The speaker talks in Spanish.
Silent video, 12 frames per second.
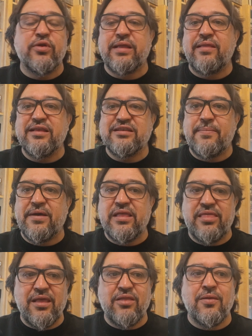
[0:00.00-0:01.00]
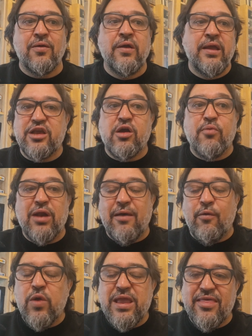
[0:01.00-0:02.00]
cómo están desapareciendo y cómo
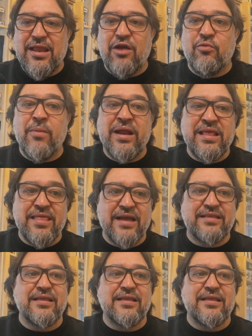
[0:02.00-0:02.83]
la huella de la humanidad